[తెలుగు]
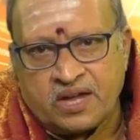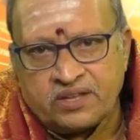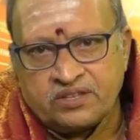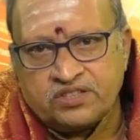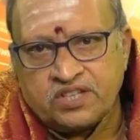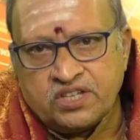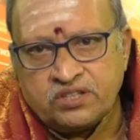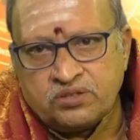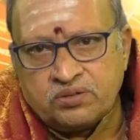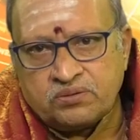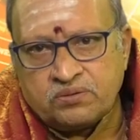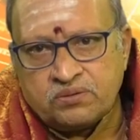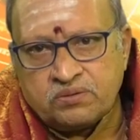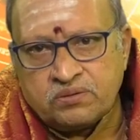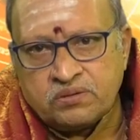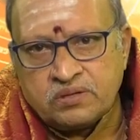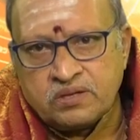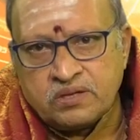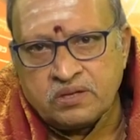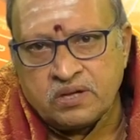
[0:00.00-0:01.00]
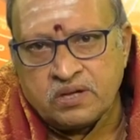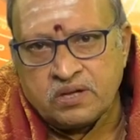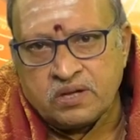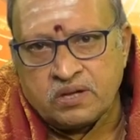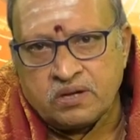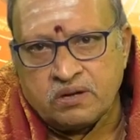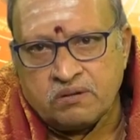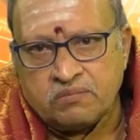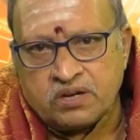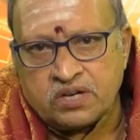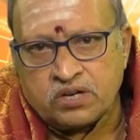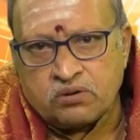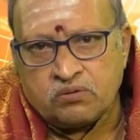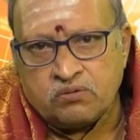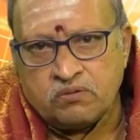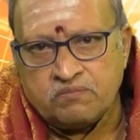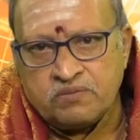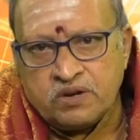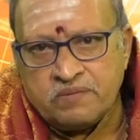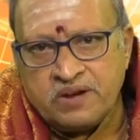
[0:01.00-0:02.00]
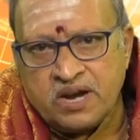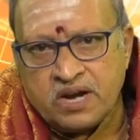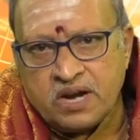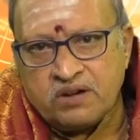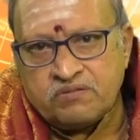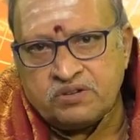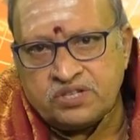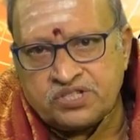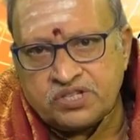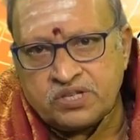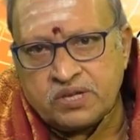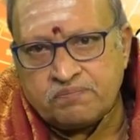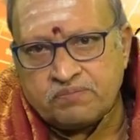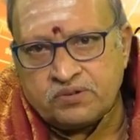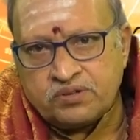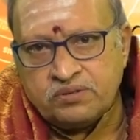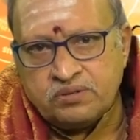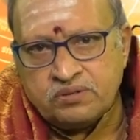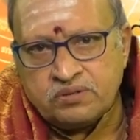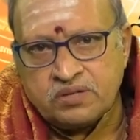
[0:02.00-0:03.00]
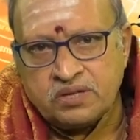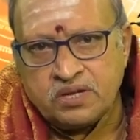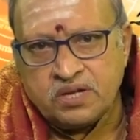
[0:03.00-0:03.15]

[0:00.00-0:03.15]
అంతెందుకు మన కుంభమేళా వచ్చినప్పుడు